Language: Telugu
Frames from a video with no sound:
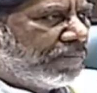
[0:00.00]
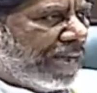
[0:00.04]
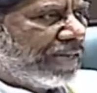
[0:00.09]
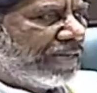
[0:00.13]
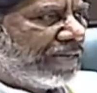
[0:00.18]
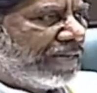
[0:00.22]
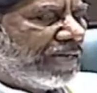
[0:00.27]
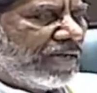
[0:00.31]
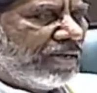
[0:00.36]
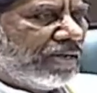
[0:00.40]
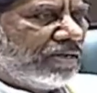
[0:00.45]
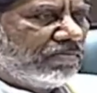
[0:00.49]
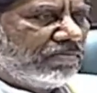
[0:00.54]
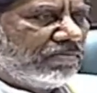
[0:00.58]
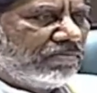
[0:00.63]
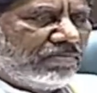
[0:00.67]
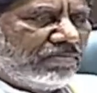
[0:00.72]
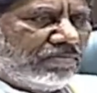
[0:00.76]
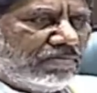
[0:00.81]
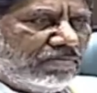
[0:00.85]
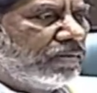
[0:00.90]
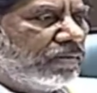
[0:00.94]
బ్యాంకింగ్
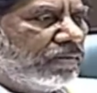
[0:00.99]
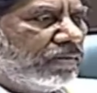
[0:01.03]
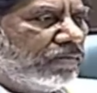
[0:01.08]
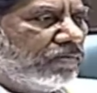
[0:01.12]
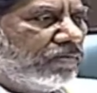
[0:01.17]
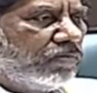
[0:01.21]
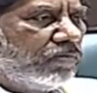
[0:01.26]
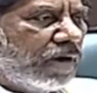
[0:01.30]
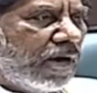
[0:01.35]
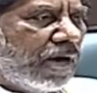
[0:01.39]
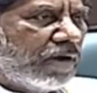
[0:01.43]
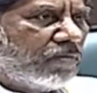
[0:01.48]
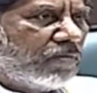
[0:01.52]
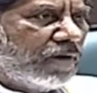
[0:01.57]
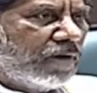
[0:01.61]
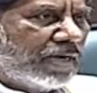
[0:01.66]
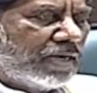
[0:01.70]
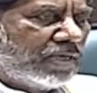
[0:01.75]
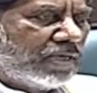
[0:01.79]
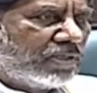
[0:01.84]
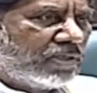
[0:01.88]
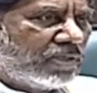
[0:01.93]
వారు
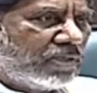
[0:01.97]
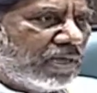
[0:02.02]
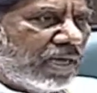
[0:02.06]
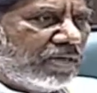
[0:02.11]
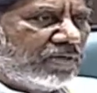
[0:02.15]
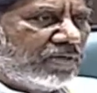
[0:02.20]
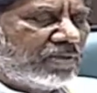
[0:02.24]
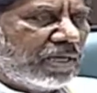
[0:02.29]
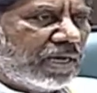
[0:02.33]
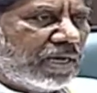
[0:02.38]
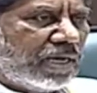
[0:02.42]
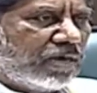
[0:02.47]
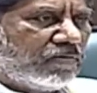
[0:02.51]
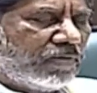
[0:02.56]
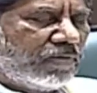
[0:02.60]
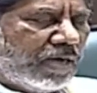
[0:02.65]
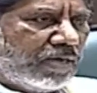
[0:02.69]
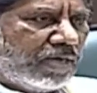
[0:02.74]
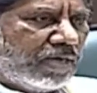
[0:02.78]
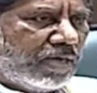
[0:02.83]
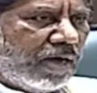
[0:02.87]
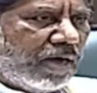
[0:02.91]
వారి ఇష్టానుసారం
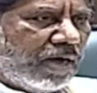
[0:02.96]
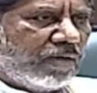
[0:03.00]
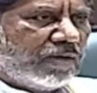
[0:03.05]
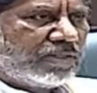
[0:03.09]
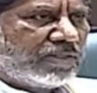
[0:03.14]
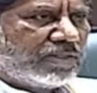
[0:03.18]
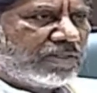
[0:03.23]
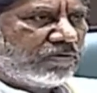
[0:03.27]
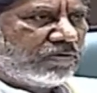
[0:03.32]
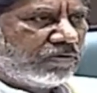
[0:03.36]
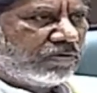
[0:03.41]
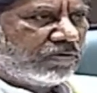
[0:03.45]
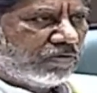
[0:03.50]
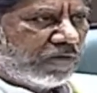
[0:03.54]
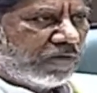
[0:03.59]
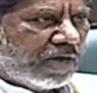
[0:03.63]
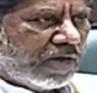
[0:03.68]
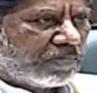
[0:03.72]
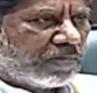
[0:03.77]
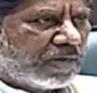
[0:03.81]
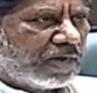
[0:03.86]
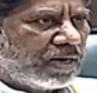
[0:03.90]
వారికి కావాల్సినటువంటి
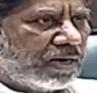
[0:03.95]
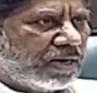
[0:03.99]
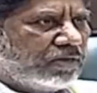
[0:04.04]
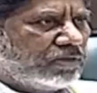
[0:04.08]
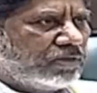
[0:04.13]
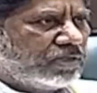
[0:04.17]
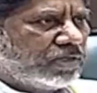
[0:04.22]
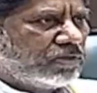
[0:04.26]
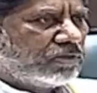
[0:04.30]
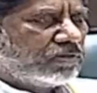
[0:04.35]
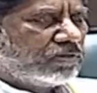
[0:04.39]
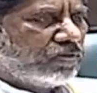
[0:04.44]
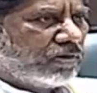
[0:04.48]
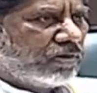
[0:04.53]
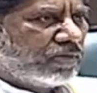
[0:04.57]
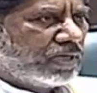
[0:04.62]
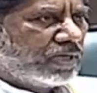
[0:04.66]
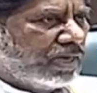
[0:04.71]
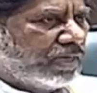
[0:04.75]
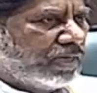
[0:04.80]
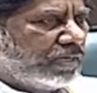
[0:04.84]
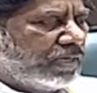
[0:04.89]
వ్యాపారాలు
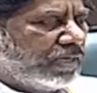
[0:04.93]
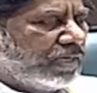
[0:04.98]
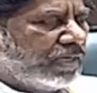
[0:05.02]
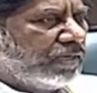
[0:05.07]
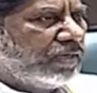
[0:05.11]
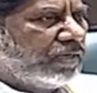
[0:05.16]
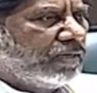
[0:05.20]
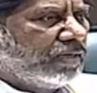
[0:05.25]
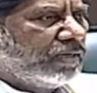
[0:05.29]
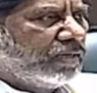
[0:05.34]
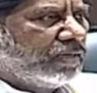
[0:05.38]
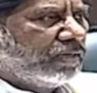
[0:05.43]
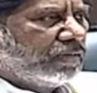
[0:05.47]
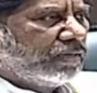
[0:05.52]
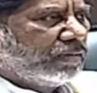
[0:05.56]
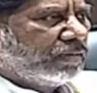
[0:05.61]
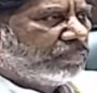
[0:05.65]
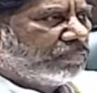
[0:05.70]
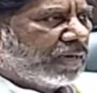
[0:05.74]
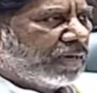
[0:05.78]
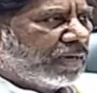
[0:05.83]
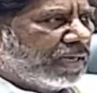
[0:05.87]
చేసుకోవటానికి
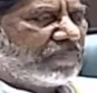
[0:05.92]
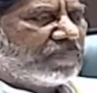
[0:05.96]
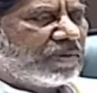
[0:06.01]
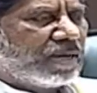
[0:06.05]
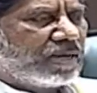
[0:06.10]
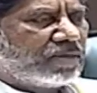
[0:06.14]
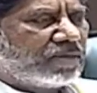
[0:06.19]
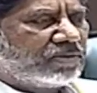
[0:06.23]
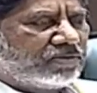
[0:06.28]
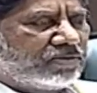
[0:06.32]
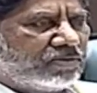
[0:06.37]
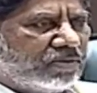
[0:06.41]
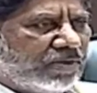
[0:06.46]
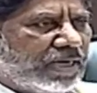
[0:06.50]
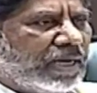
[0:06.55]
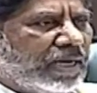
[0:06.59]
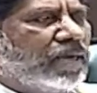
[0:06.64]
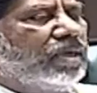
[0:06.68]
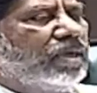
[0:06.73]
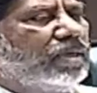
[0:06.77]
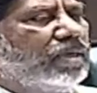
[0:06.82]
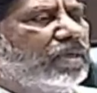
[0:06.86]

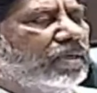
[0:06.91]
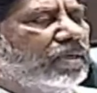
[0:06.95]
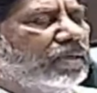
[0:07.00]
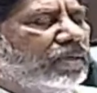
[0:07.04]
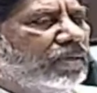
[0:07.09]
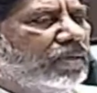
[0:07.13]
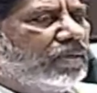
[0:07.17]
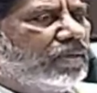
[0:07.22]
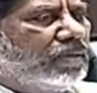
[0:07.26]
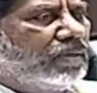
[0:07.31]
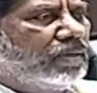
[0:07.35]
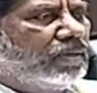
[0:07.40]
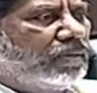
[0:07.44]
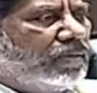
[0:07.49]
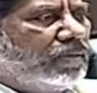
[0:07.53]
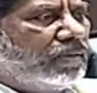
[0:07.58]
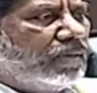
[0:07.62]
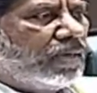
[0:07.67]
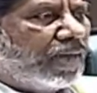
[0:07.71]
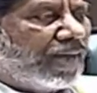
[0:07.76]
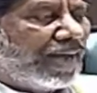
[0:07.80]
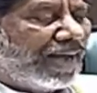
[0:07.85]
వ్యాపారస్తులుగా
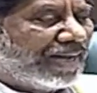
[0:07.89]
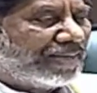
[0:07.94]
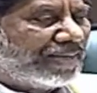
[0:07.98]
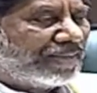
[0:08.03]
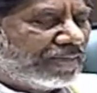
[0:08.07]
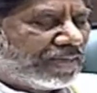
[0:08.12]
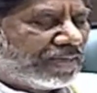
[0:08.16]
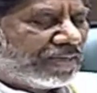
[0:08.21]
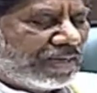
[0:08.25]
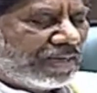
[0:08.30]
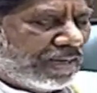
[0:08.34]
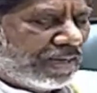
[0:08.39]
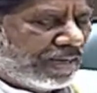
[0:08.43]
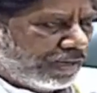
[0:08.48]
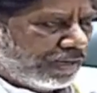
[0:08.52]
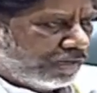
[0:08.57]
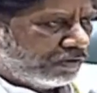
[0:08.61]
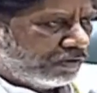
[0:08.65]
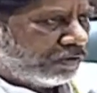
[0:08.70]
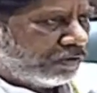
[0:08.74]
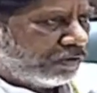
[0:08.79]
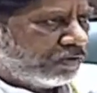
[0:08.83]
ఆర్థికంగా
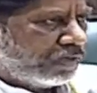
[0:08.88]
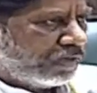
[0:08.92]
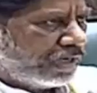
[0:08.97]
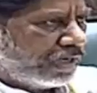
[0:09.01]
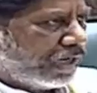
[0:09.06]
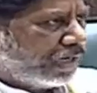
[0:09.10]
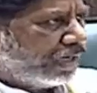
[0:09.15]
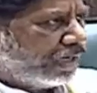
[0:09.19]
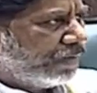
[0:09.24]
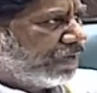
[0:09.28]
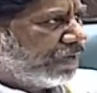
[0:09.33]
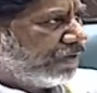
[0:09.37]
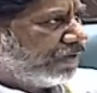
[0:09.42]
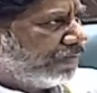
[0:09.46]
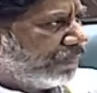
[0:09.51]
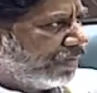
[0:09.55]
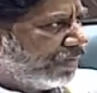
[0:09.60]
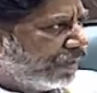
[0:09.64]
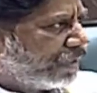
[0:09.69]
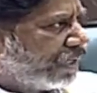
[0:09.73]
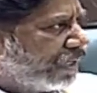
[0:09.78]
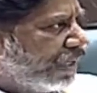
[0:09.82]
నిలదొక్కుకోవటానికి మేము
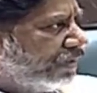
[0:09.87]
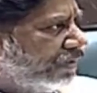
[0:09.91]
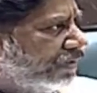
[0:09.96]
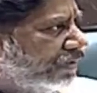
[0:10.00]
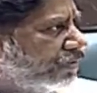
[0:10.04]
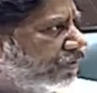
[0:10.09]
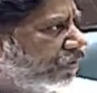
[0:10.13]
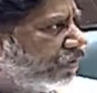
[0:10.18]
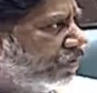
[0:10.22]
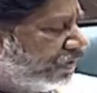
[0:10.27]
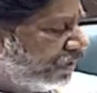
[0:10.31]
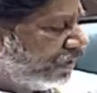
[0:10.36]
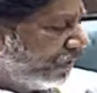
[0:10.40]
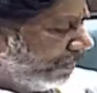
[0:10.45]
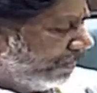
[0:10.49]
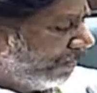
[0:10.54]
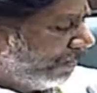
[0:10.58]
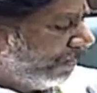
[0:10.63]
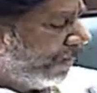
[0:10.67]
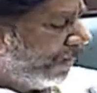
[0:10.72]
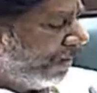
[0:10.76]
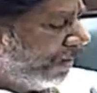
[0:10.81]
ఈ పథకాన్ని తీసుకొని వచ్చాం